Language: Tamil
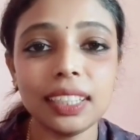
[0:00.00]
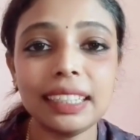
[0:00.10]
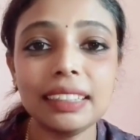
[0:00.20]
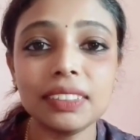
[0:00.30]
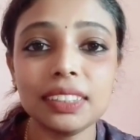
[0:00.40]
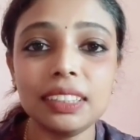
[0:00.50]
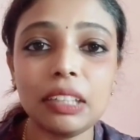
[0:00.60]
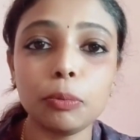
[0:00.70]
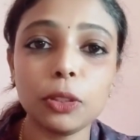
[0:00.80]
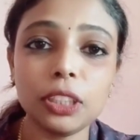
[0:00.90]
இது வந்து
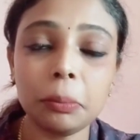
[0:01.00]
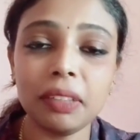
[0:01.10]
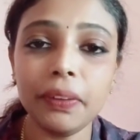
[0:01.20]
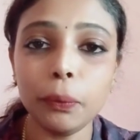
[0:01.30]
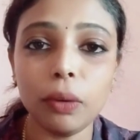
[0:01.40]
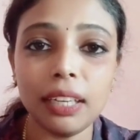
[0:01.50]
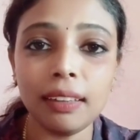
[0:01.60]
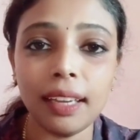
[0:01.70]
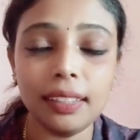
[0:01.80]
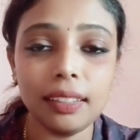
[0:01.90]
நான் மொத்தமாகவே ஒன்
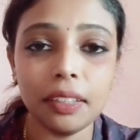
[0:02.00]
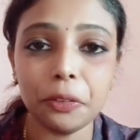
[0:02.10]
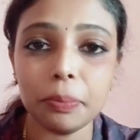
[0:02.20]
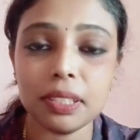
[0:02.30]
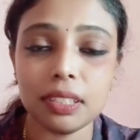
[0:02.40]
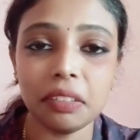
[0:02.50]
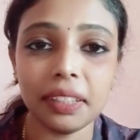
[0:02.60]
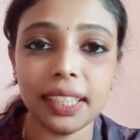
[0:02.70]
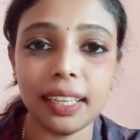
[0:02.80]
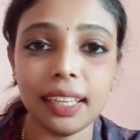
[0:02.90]
நைன்ட்டி நைன் ருபீஸ் தான்
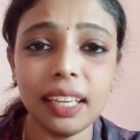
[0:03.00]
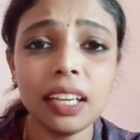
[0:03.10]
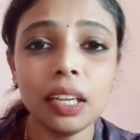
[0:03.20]
வாங்கியிருக்கேன்